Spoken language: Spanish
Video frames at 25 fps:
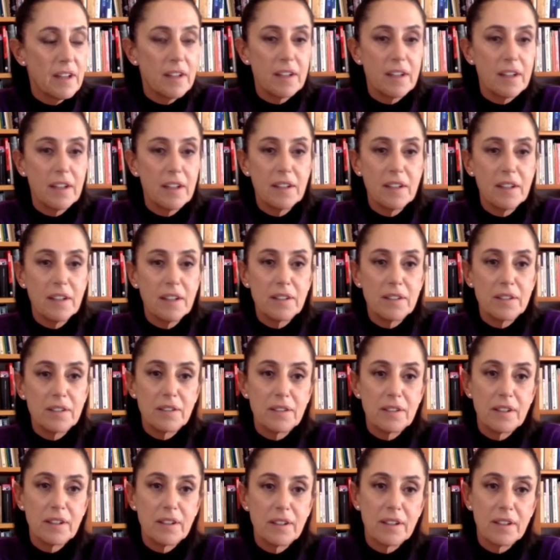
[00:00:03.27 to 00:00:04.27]
cada quien
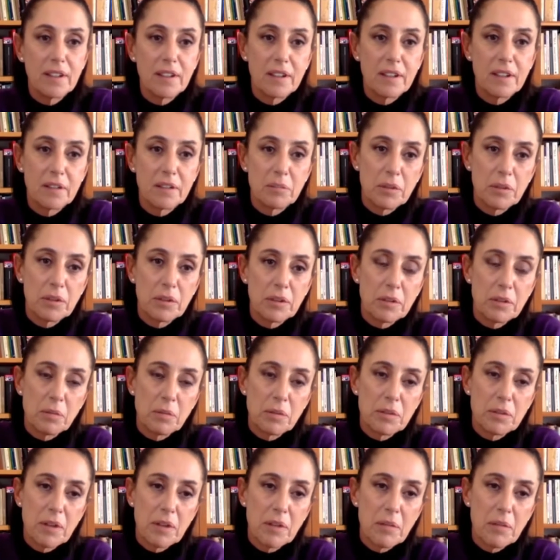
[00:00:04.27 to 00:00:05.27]
eh, es
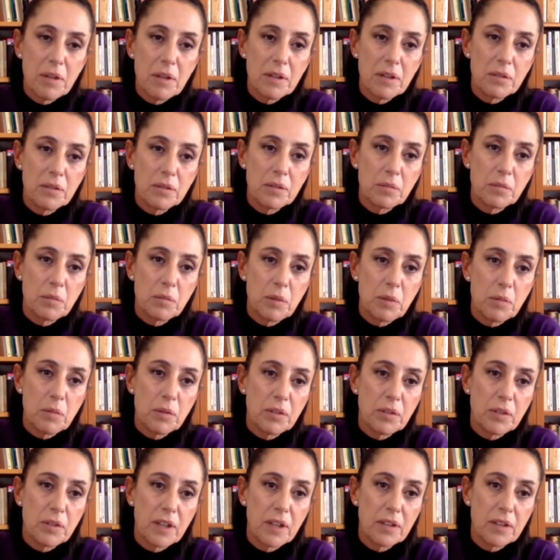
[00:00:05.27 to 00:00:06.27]
responsable de sus
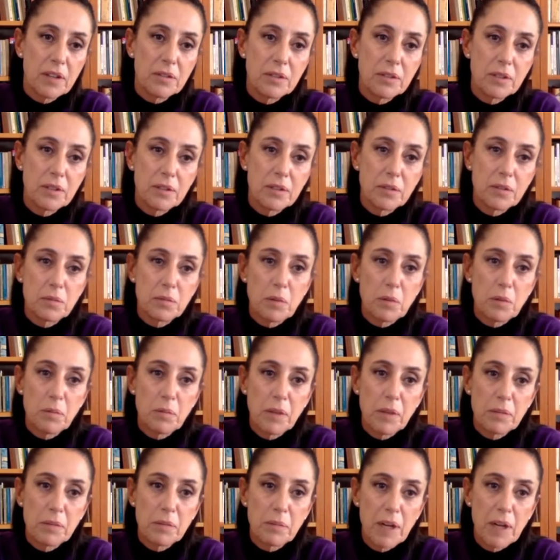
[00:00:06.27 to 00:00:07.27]
propios actos y de sus
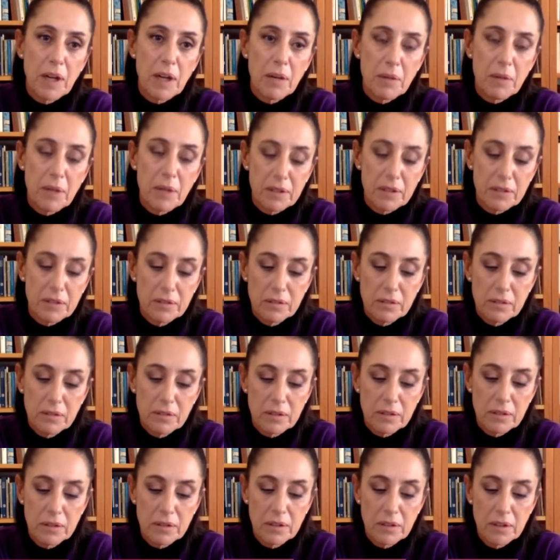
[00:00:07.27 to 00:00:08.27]
propias palabras,
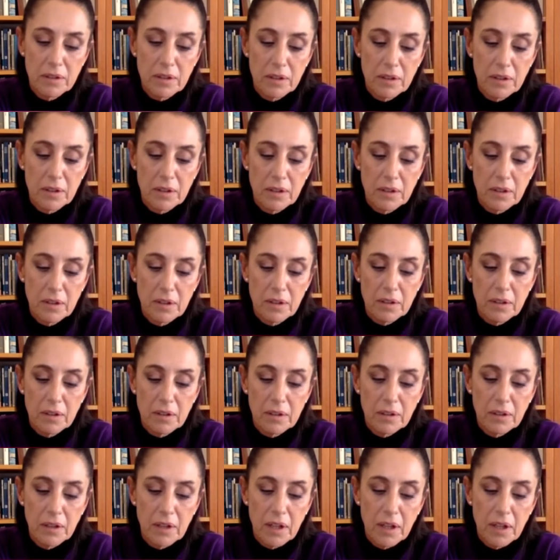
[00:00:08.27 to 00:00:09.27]

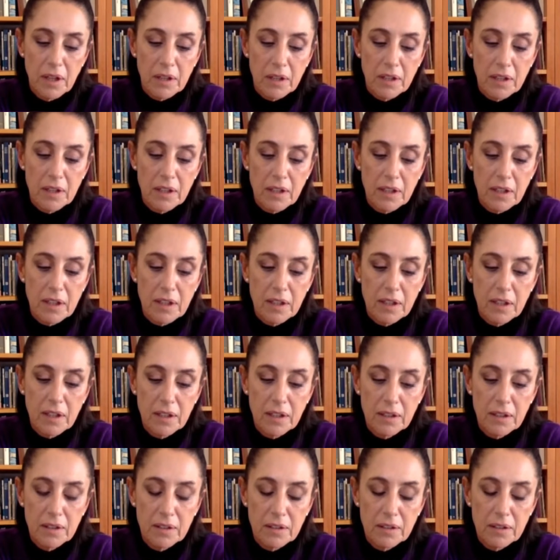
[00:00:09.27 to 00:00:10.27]
Y ya que a
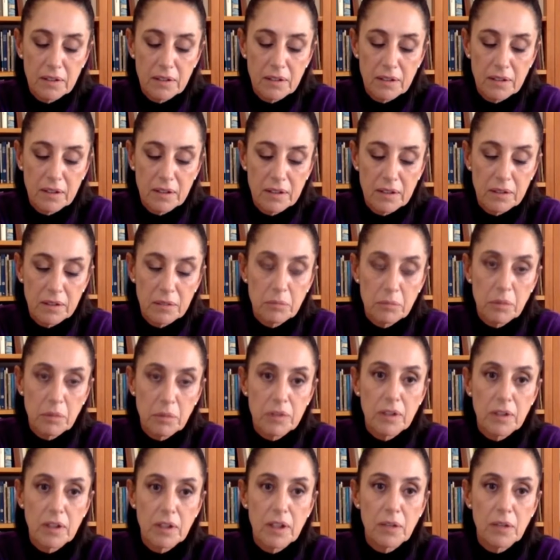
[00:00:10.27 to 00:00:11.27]
cada quien
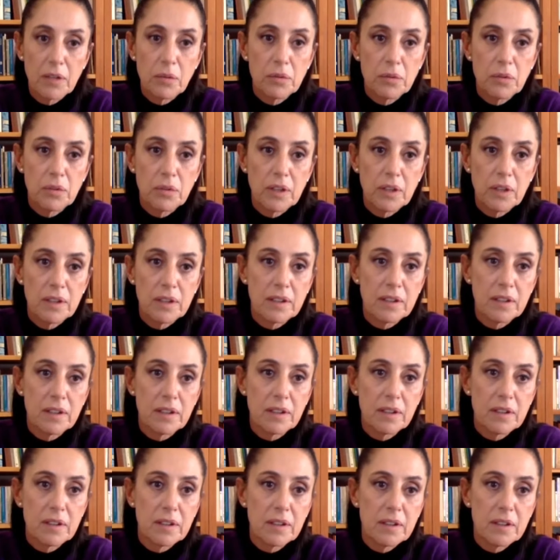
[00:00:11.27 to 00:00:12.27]
pues se le juzgue.